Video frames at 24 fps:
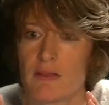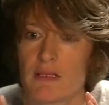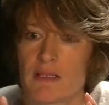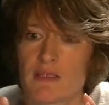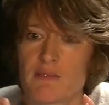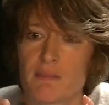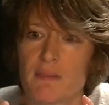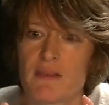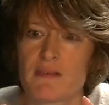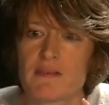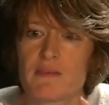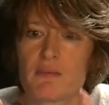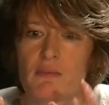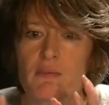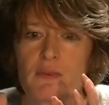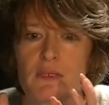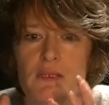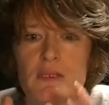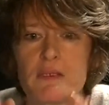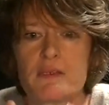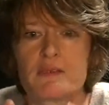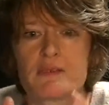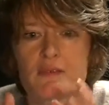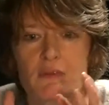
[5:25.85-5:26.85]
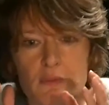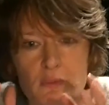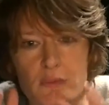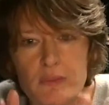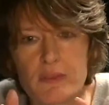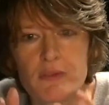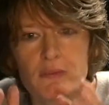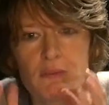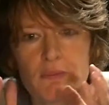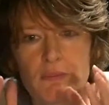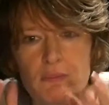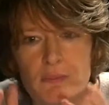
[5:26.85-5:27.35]
d'expression, qui est
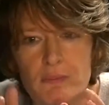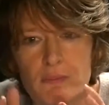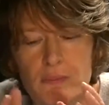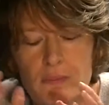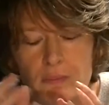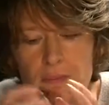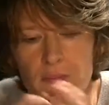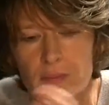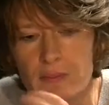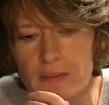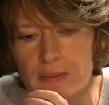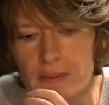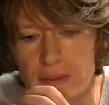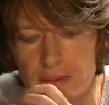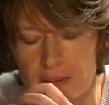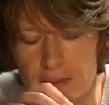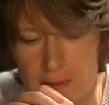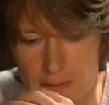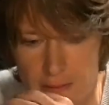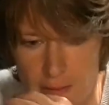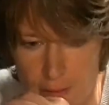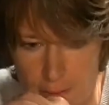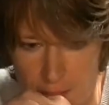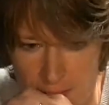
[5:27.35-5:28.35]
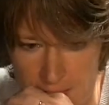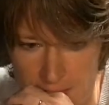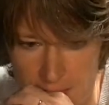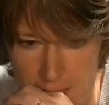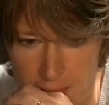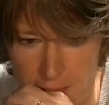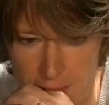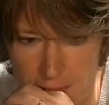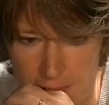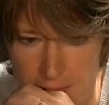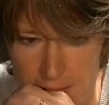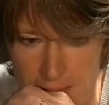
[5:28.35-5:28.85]
celui du, qui est un
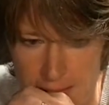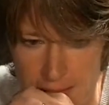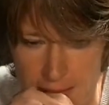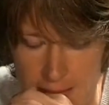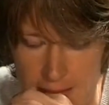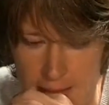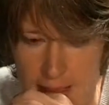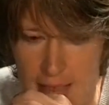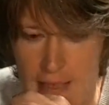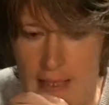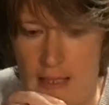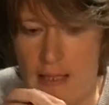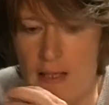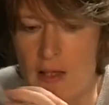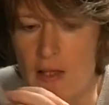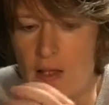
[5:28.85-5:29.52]
principe démocratique,